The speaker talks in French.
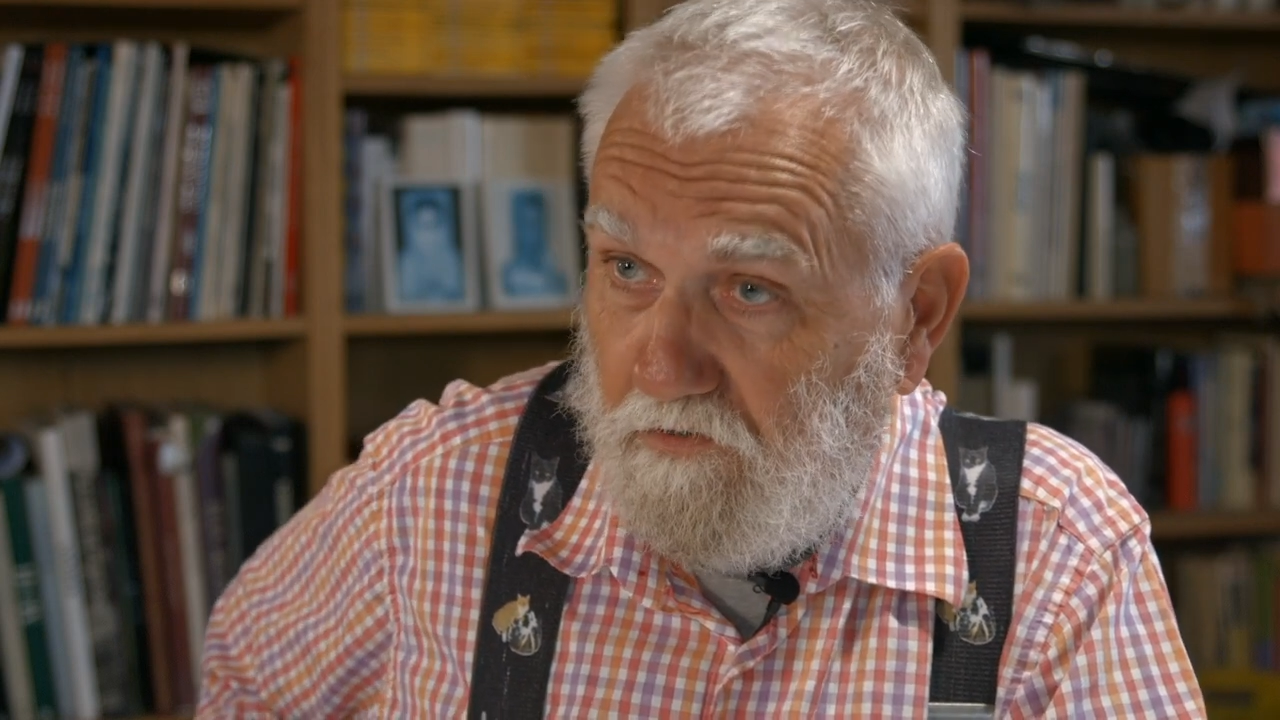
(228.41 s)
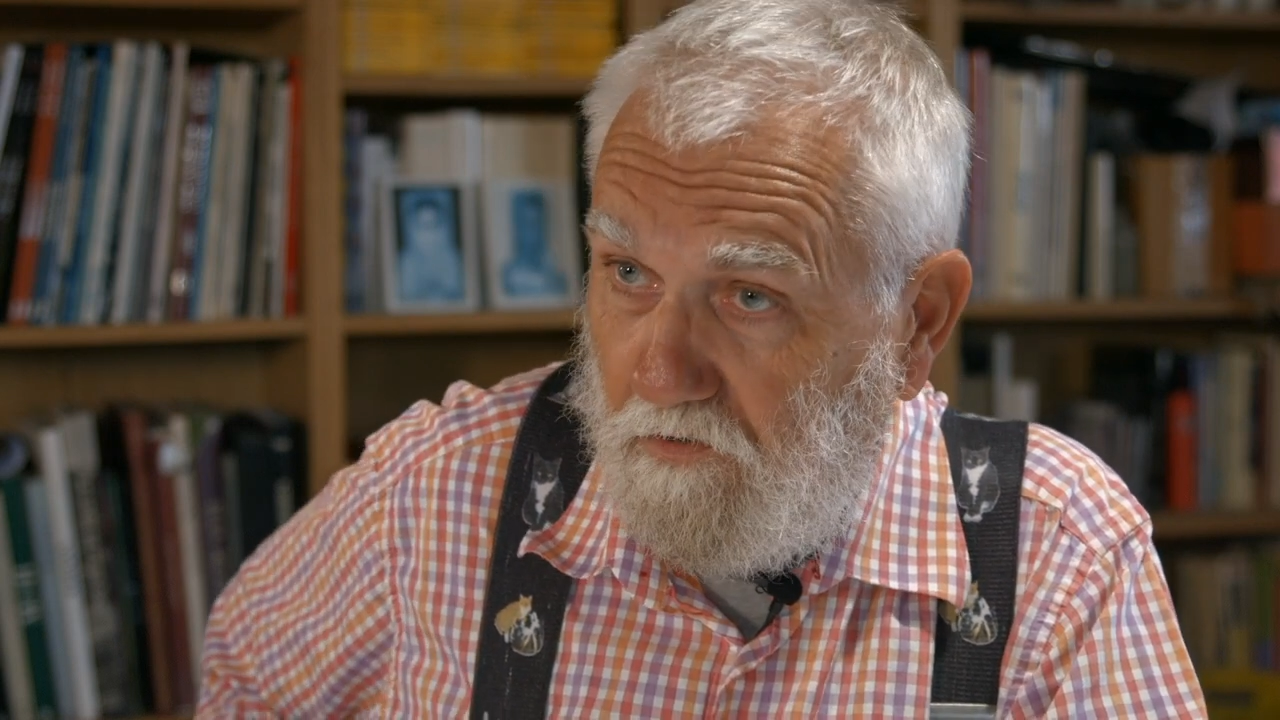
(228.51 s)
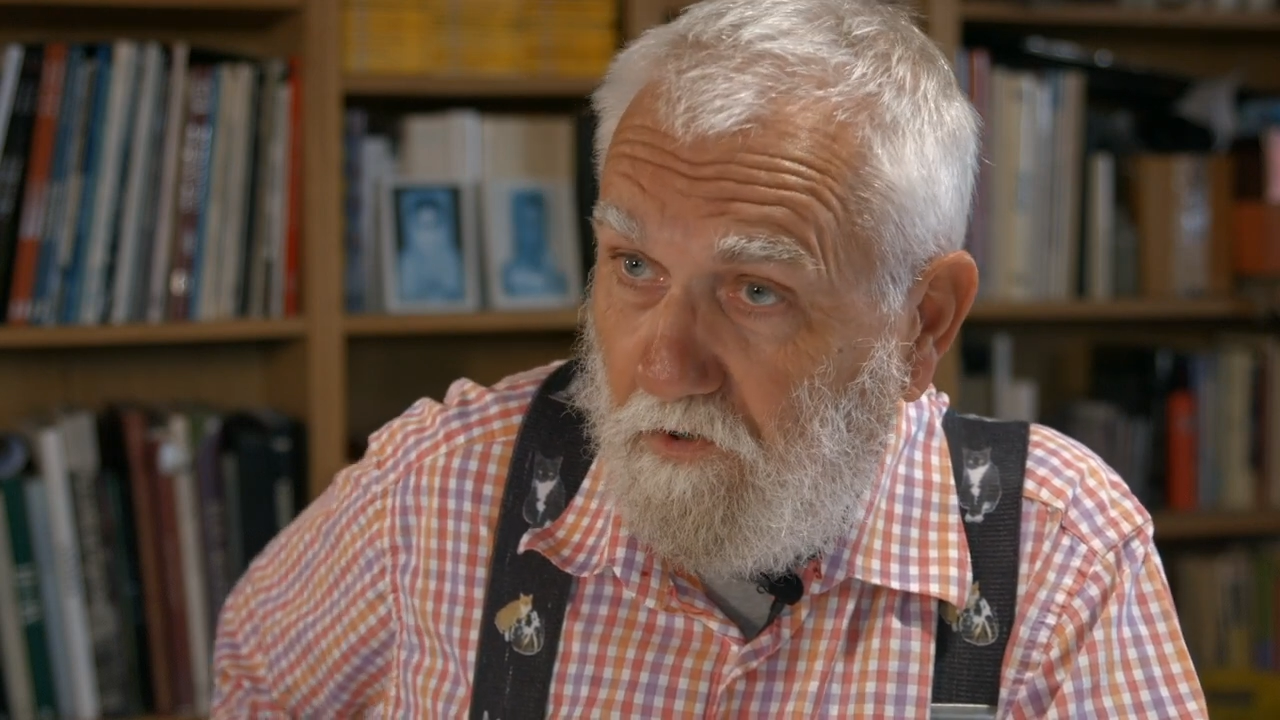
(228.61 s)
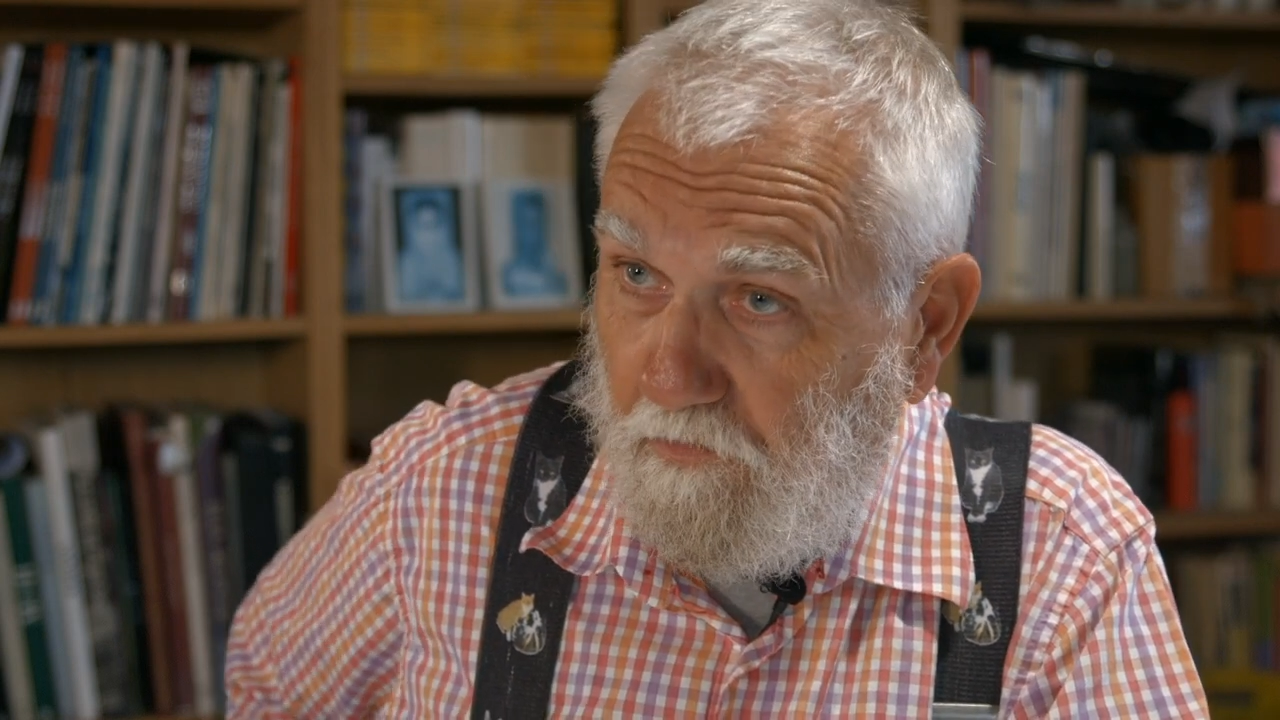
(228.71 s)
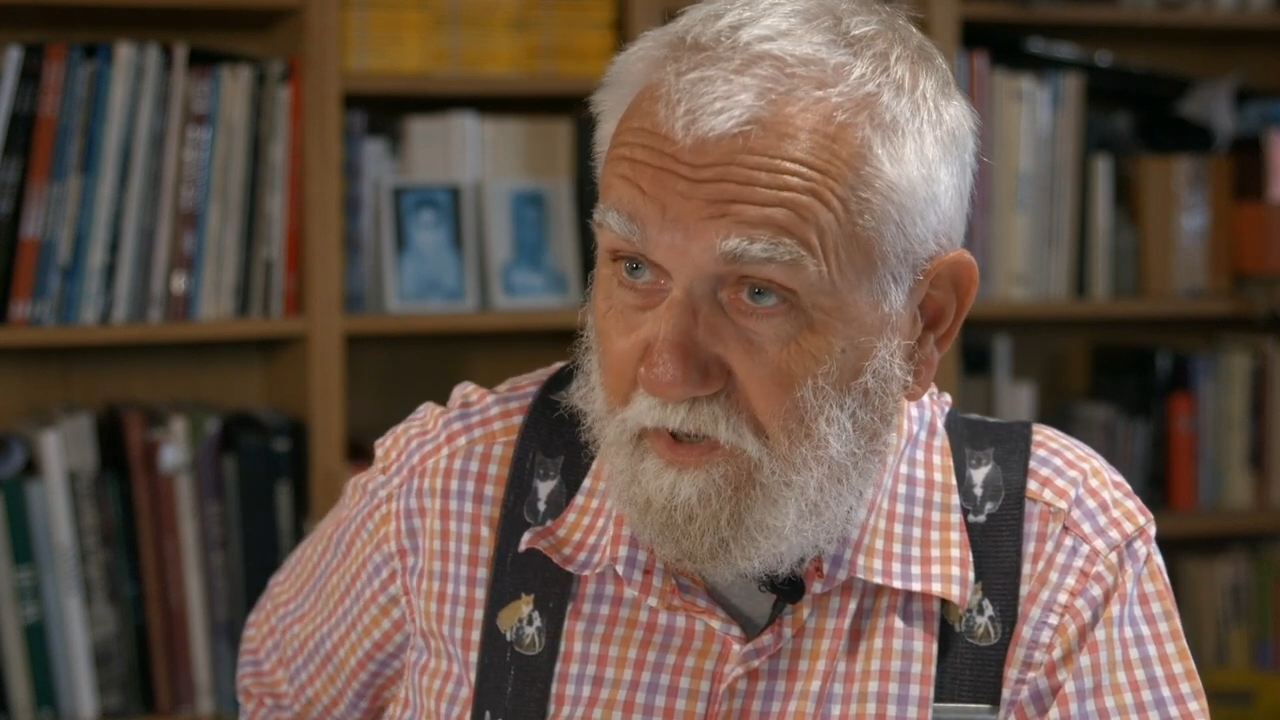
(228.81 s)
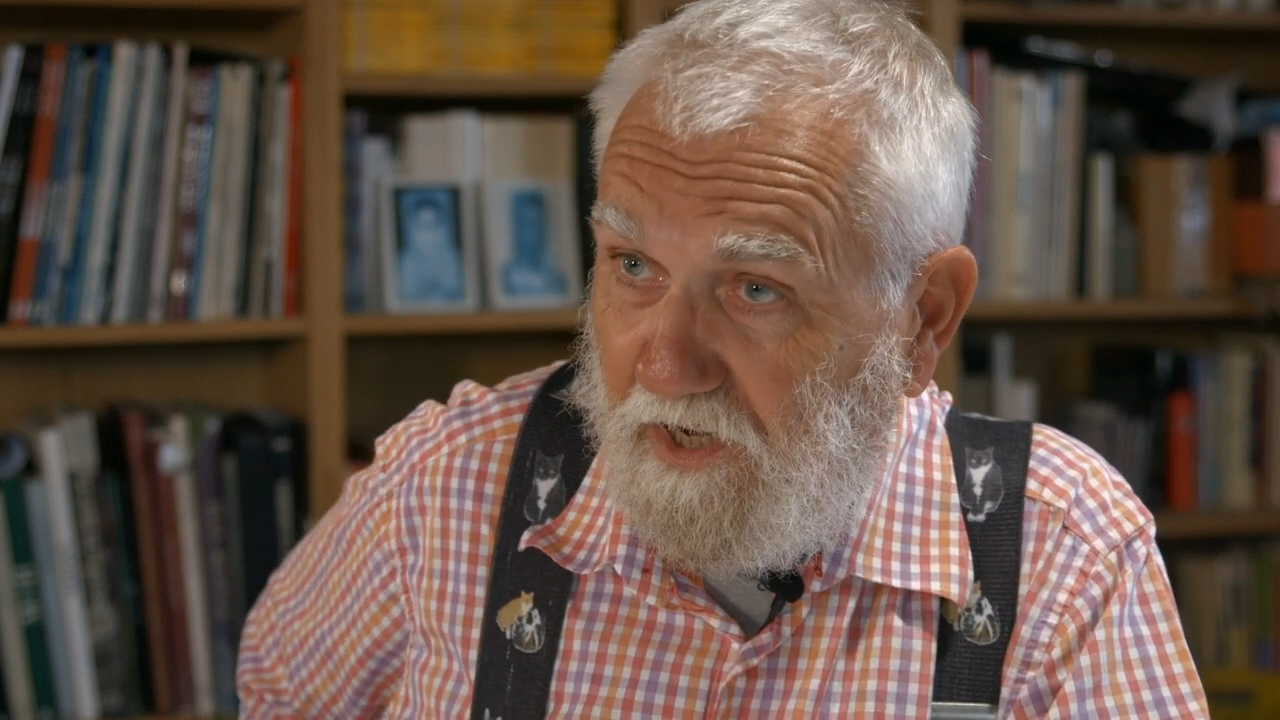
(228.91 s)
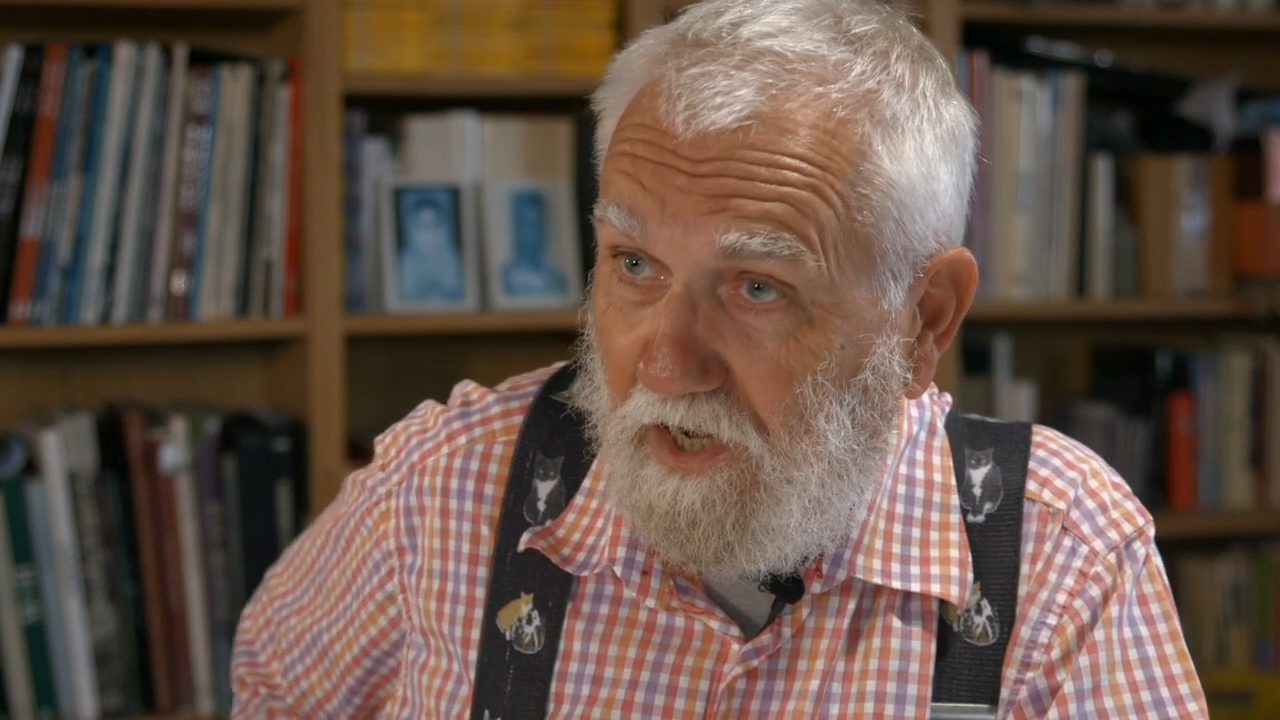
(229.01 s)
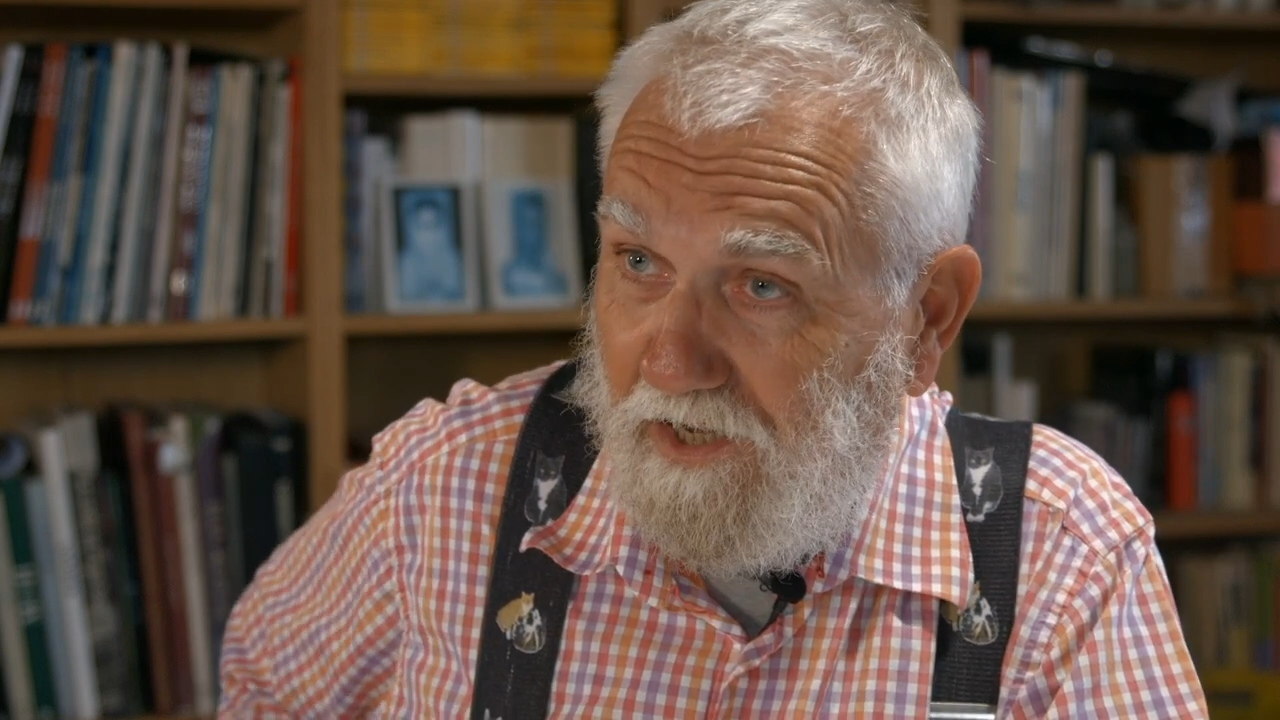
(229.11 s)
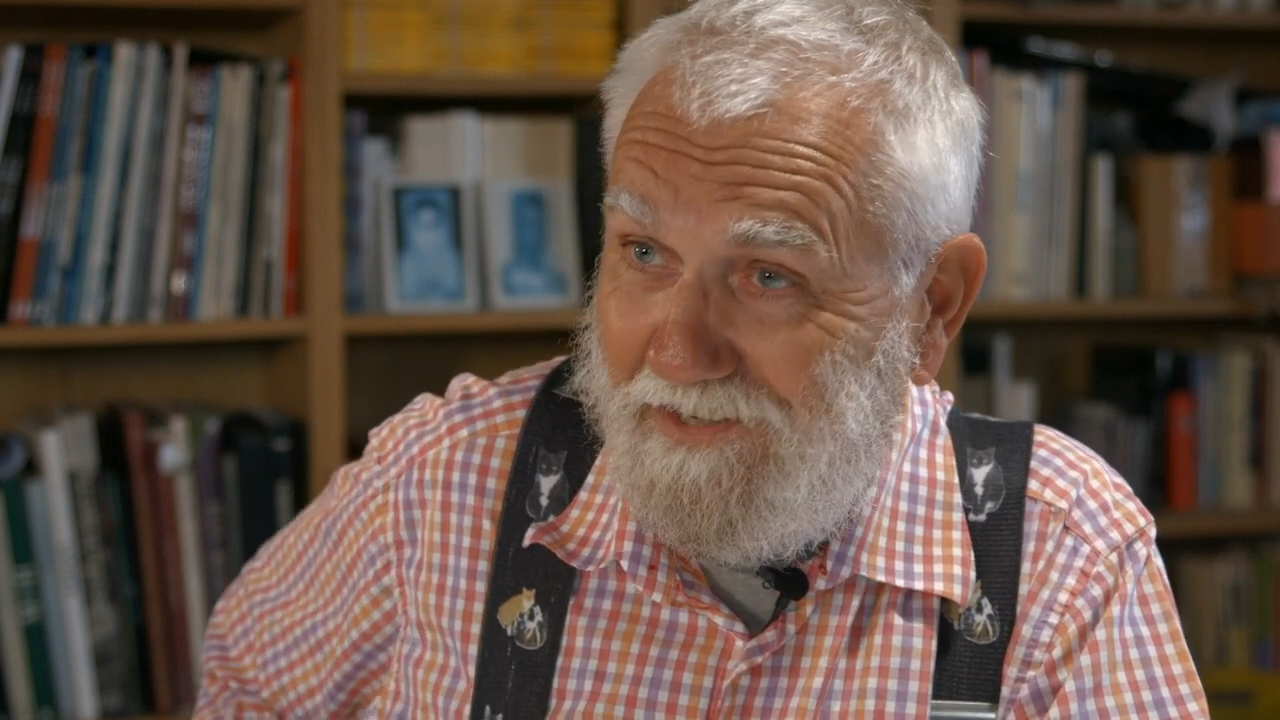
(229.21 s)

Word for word: sur l'opéra.